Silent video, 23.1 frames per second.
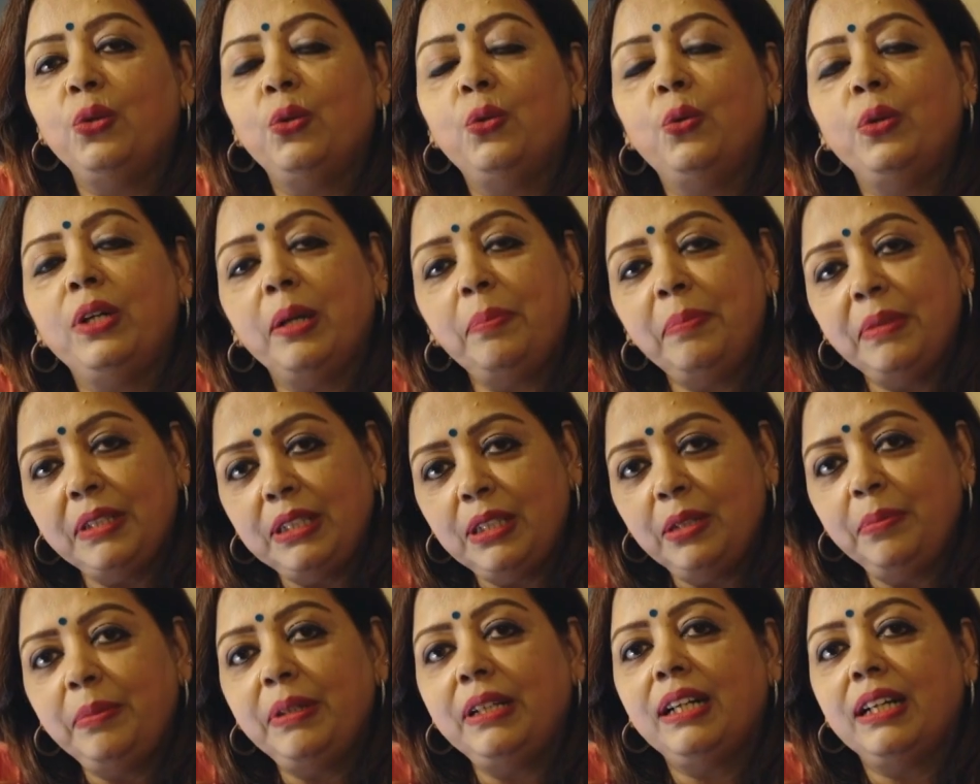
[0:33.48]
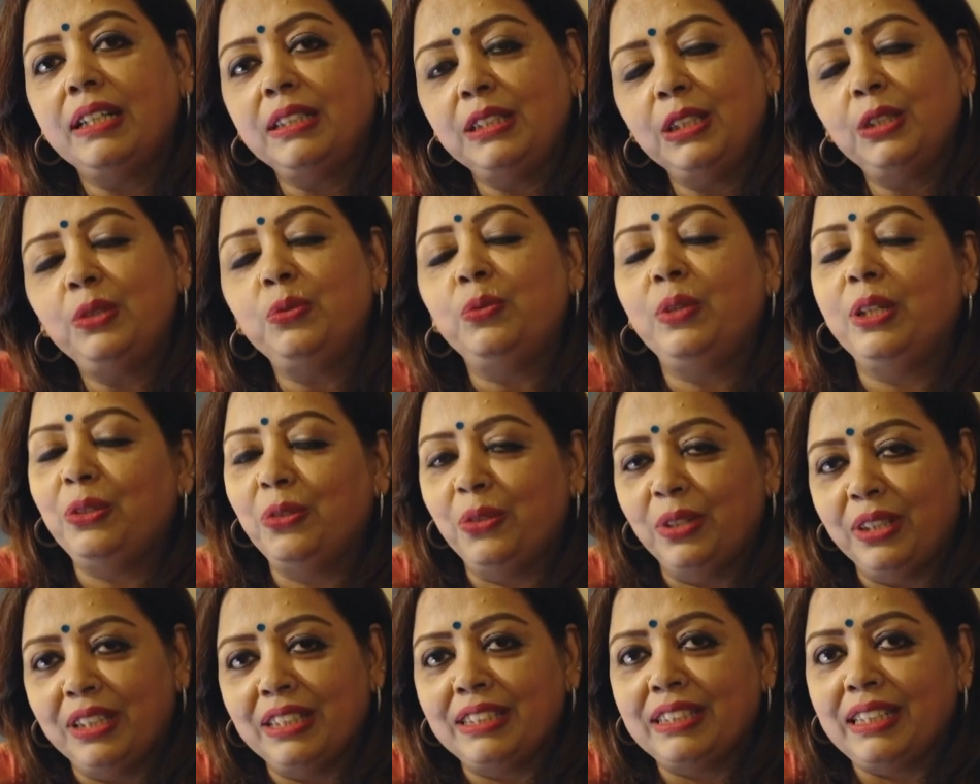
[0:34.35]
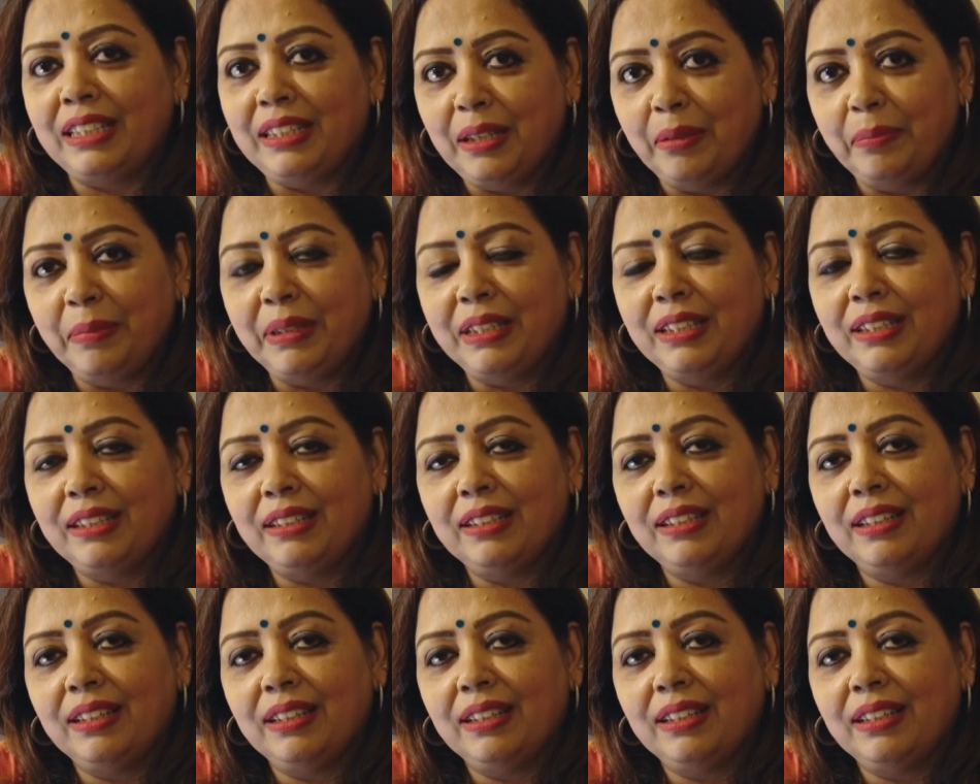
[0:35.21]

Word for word: গোটা পৃথিবীর কাছে তুলে ধরতে চাই আমি